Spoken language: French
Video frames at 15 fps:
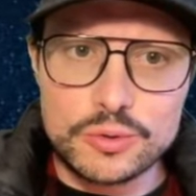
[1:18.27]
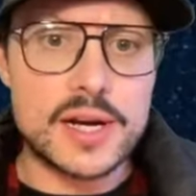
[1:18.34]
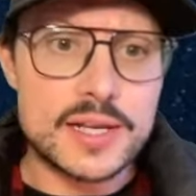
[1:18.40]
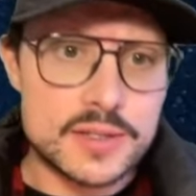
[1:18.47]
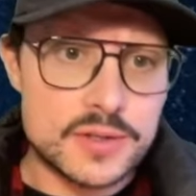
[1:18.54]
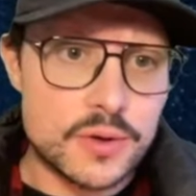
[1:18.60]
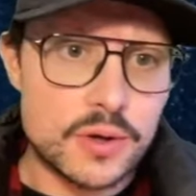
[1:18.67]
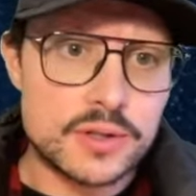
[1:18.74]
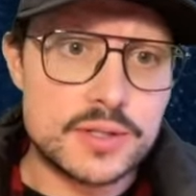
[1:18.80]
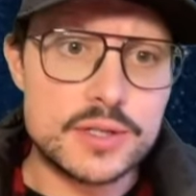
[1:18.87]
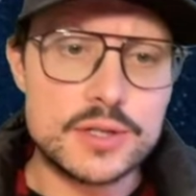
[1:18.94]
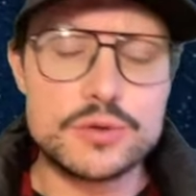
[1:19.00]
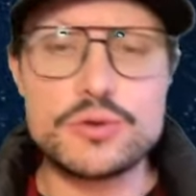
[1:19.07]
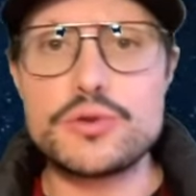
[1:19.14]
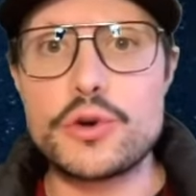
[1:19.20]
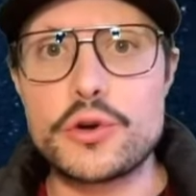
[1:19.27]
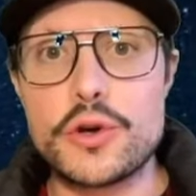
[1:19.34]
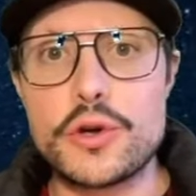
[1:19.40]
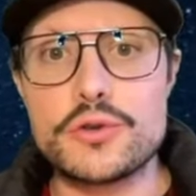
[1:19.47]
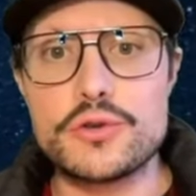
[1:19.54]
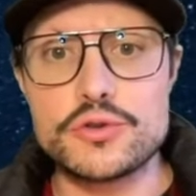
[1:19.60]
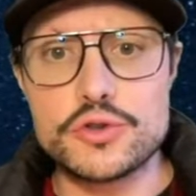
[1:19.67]
La sortie du
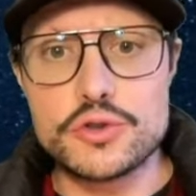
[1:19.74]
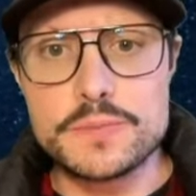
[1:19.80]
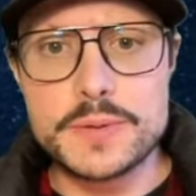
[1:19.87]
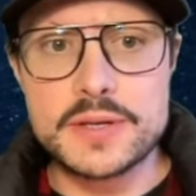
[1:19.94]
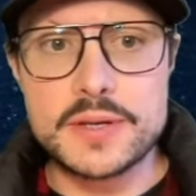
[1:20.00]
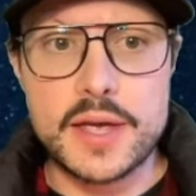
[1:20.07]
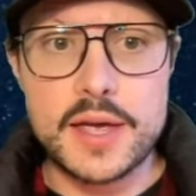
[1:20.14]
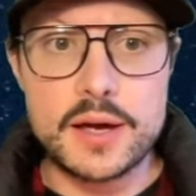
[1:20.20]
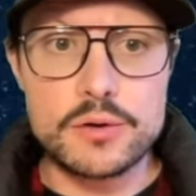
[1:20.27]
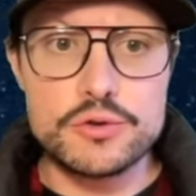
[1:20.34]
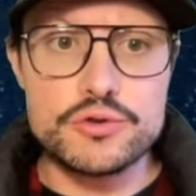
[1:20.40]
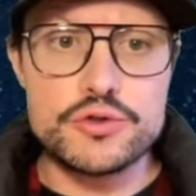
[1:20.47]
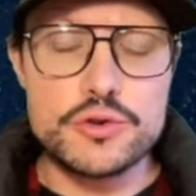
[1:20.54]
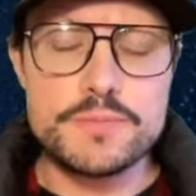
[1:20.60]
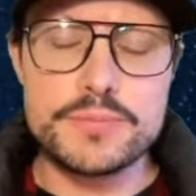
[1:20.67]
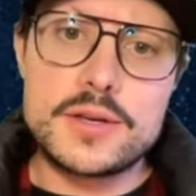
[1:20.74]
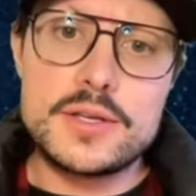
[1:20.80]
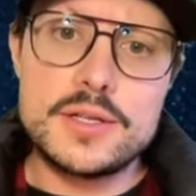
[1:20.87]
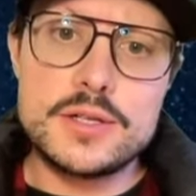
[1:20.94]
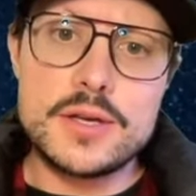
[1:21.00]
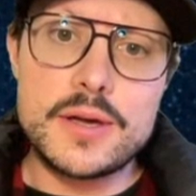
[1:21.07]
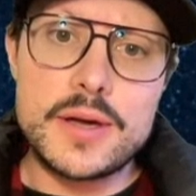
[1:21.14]
token Jupiter, le JUP,
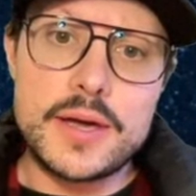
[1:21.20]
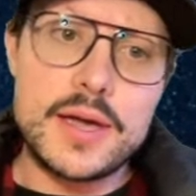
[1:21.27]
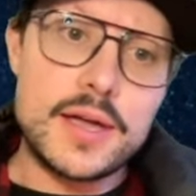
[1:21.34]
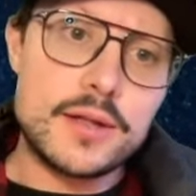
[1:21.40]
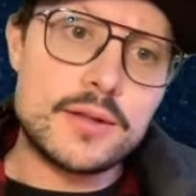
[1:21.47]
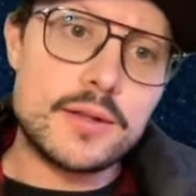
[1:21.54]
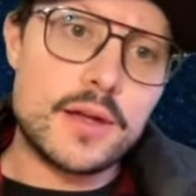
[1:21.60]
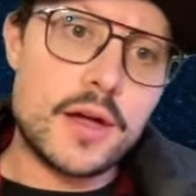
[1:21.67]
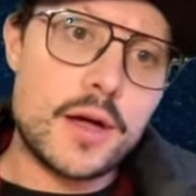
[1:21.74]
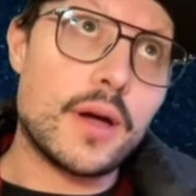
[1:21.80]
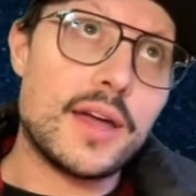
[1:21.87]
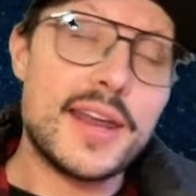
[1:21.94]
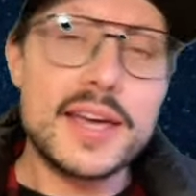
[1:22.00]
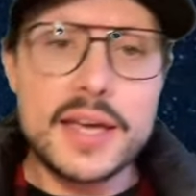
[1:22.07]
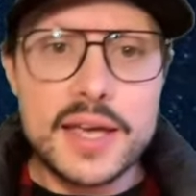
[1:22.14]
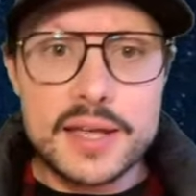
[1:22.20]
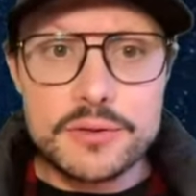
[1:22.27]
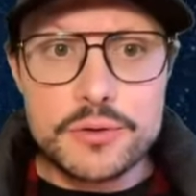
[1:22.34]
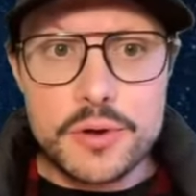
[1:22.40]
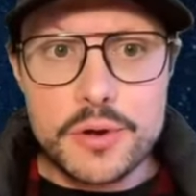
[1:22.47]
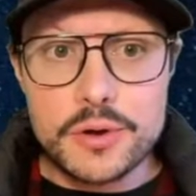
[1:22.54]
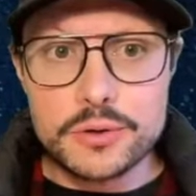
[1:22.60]
qui euh, est un,
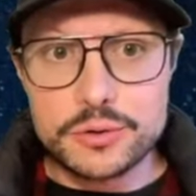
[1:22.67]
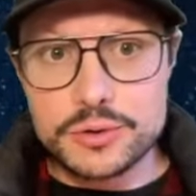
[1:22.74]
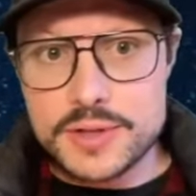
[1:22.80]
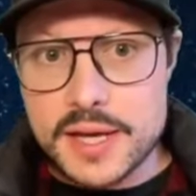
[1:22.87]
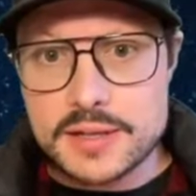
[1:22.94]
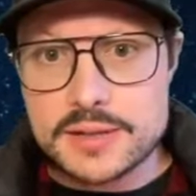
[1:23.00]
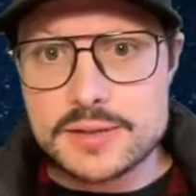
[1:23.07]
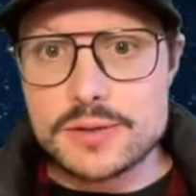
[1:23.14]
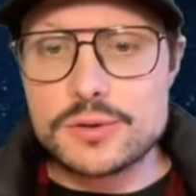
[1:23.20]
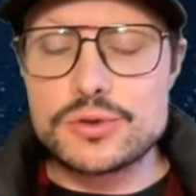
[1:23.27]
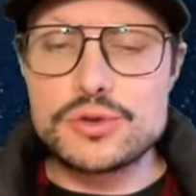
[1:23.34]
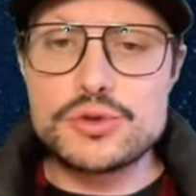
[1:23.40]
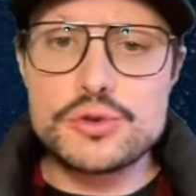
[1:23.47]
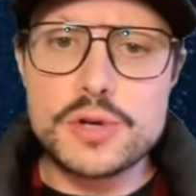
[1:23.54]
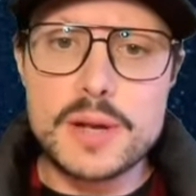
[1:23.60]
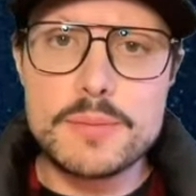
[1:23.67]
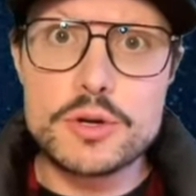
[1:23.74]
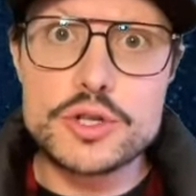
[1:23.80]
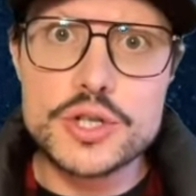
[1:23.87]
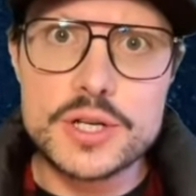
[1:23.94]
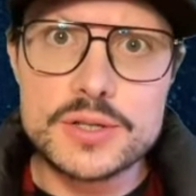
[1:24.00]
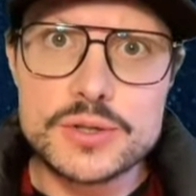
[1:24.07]
agrégateur de DEX sur la
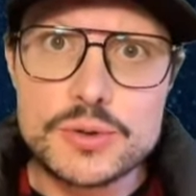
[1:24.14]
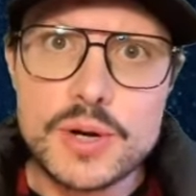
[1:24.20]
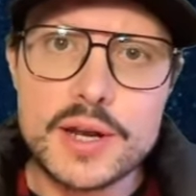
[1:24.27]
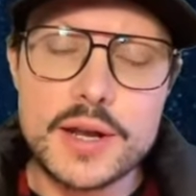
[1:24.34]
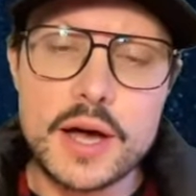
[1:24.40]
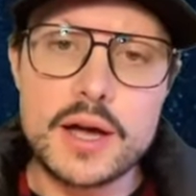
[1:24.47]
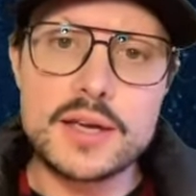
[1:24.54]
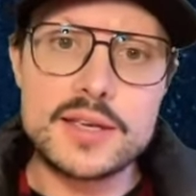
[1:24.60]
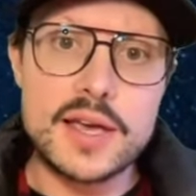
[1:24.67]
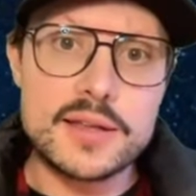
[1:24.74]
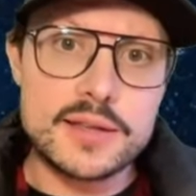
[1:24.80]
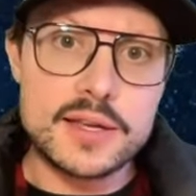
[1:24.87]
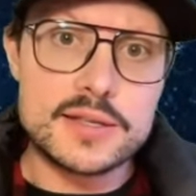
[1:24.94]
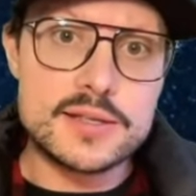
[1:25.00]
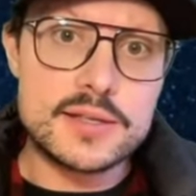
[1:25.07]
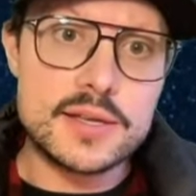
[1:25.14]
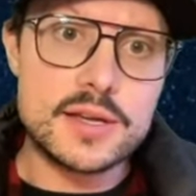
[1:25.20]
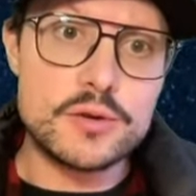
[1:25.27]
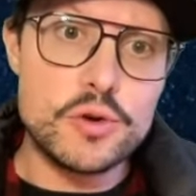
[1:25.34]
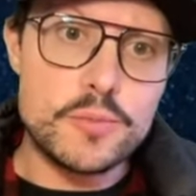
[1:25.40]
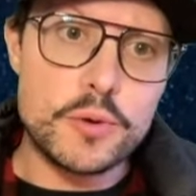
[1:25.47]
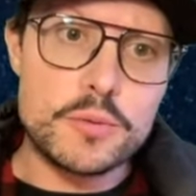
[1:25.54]
blockchain Solana et qui a été listé
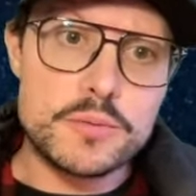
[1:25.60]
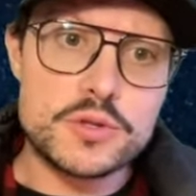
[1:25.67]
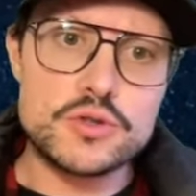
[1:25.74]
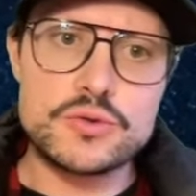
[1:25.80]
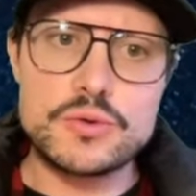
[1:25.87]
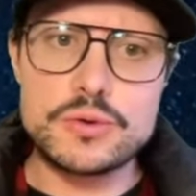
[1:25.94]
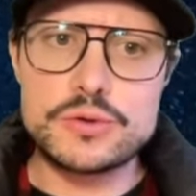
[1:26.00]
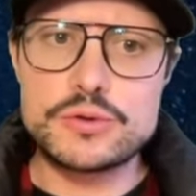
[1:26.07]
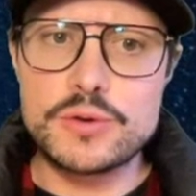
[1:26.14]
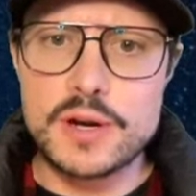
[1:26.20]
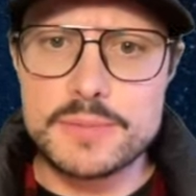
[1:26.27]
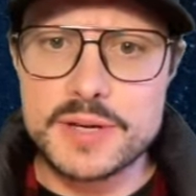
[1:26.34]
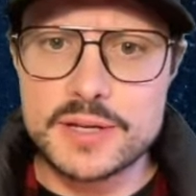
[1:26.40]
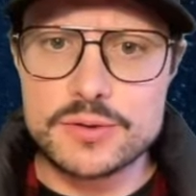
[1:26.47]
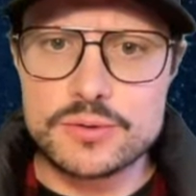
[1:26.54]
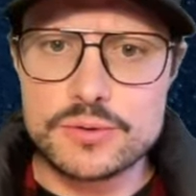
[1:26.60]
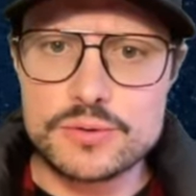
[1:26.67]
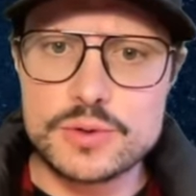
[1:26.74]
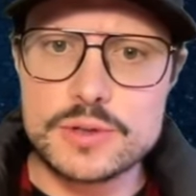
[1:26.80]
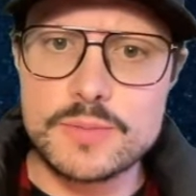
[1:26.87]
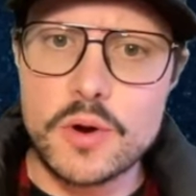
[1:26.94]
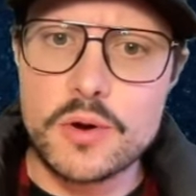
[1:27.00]
le premier jour sur l'application
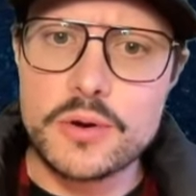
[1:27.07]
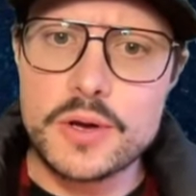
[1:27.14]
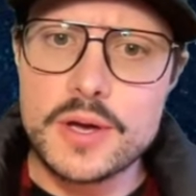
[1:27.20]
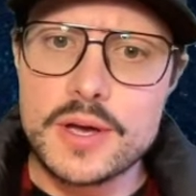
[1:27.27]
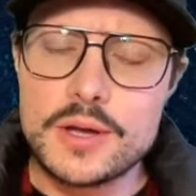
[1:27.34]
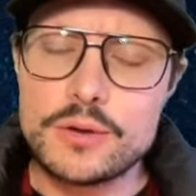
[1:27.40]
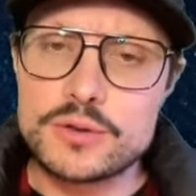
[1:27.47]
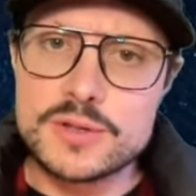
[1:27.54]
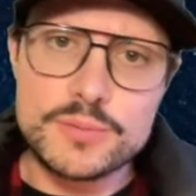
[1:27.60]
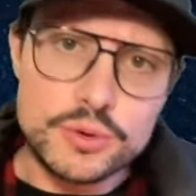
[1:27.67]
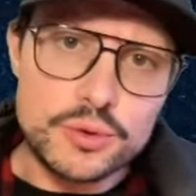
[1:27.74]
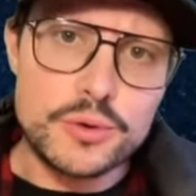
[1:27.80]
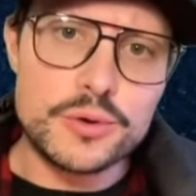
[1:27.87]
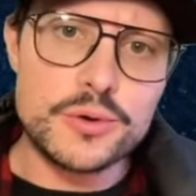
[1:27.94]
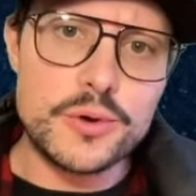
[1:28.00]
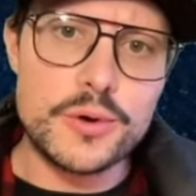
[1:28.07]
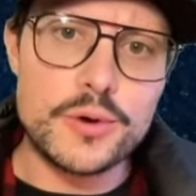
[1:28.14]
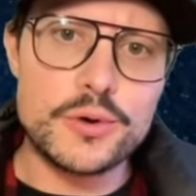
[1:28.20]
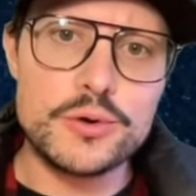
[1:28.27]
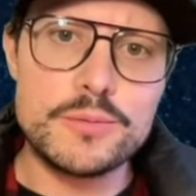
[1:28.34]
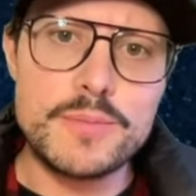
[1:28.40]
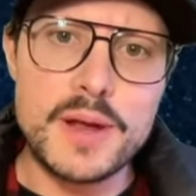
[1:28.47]
Swissborg. Donc c'est plutôt une,
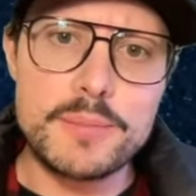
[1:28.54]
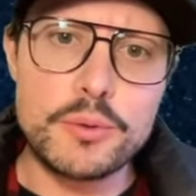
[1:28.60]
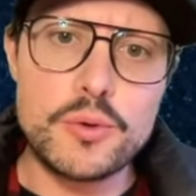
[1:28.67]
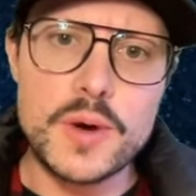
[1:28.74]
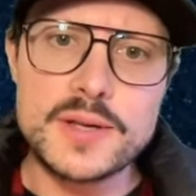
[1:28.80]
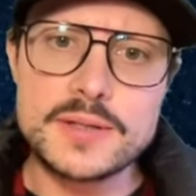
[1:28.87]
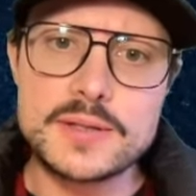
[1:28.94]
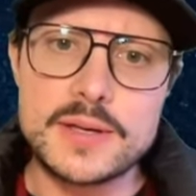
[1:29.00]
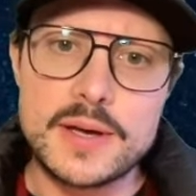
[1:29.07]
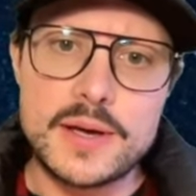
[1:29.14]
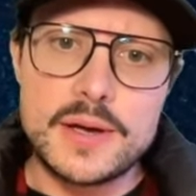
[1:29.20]
belle prouesse.